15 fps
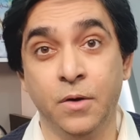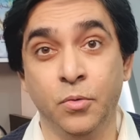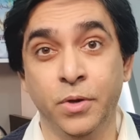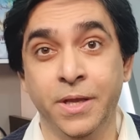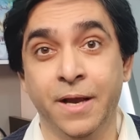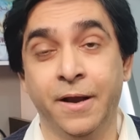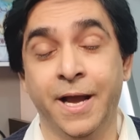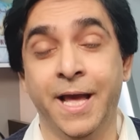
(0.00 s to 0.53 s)

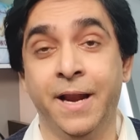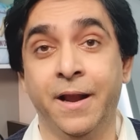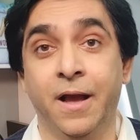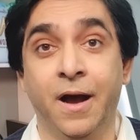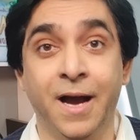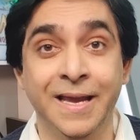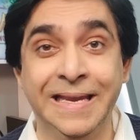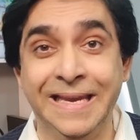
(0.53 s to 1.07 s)
कानूनी या गैर
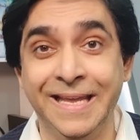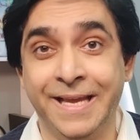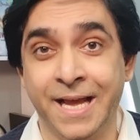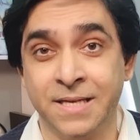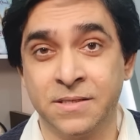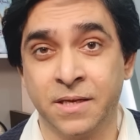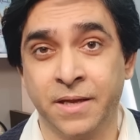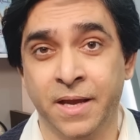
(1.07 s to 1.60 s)
आइनी
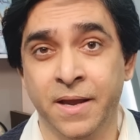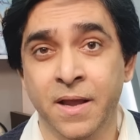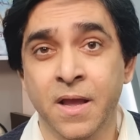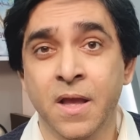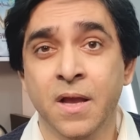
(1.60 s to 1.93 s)
कह सकें